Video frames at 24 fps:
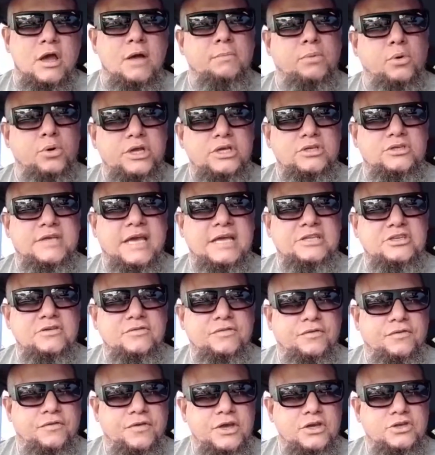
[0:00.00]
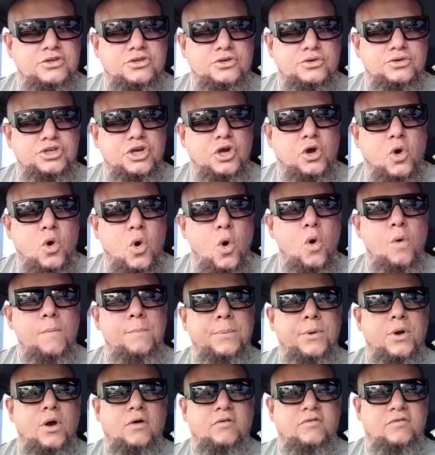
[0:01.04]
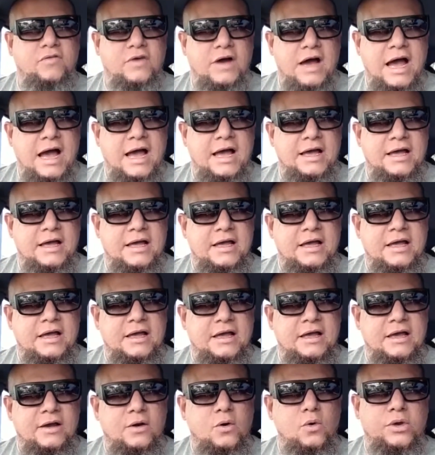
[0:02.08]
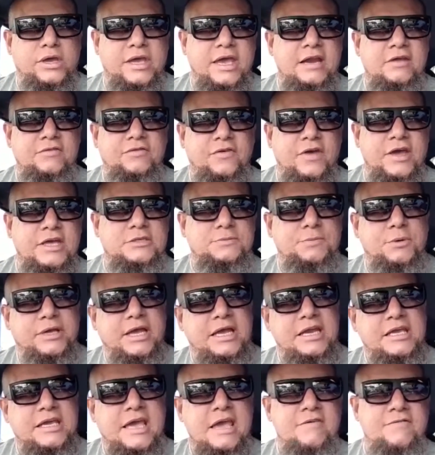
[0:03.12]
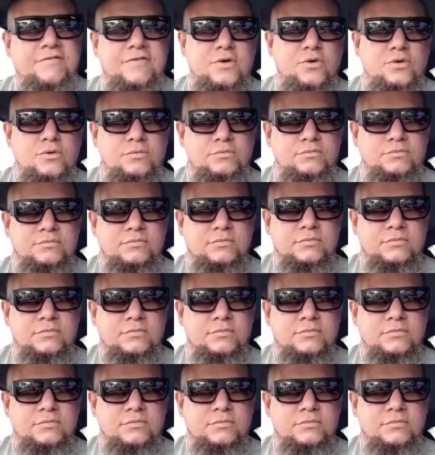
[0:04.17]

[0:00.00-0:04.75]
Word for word: Por isso que é difícil de comprovar o que ele fez, porque ninguém viu.